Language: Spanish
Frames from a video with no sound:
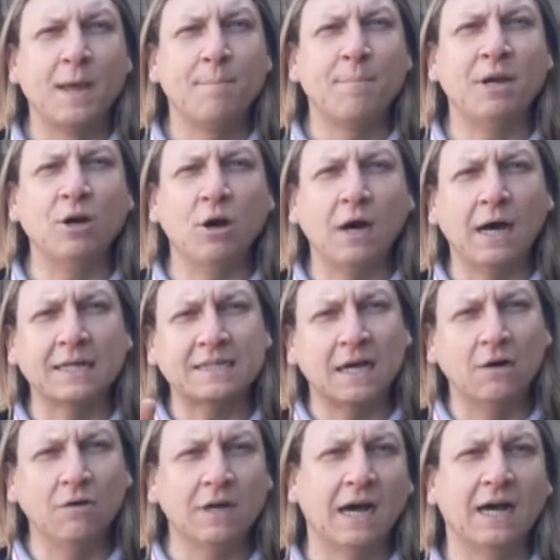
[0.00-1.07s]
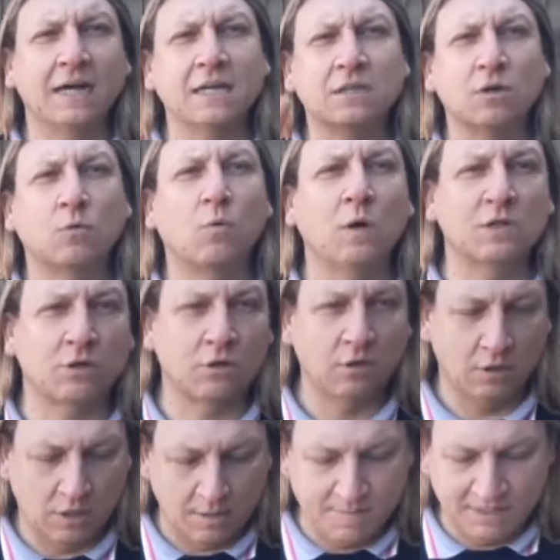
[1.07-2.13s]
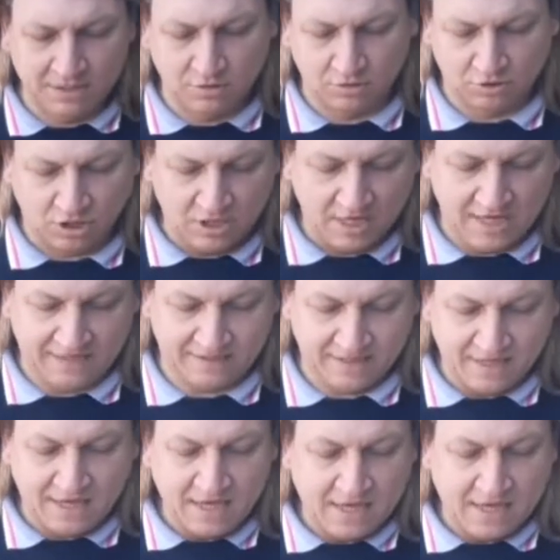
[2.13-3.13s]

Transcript: Pero hasta ahora estos cuatro elementos es